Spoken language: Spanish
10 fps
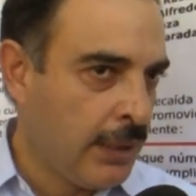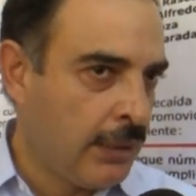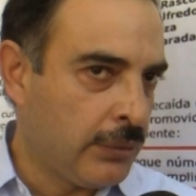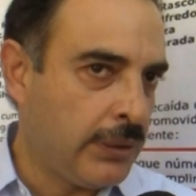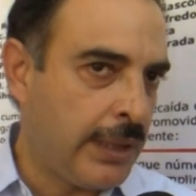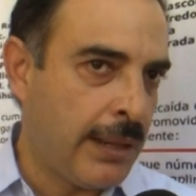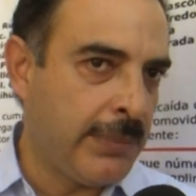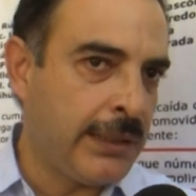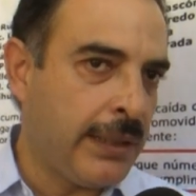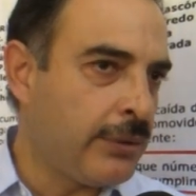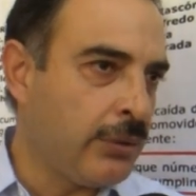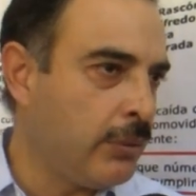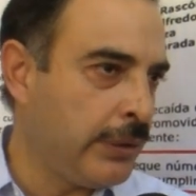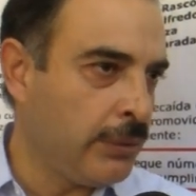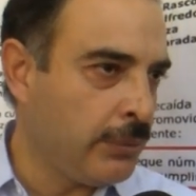Entonces realmente esto
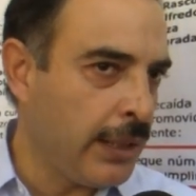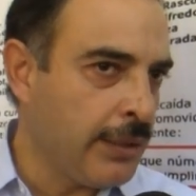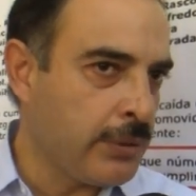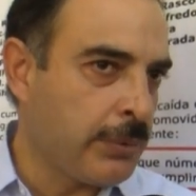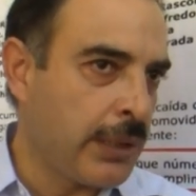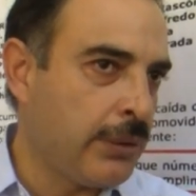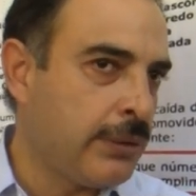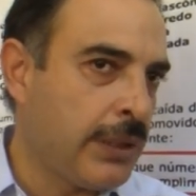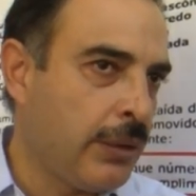no es un derecho porque no,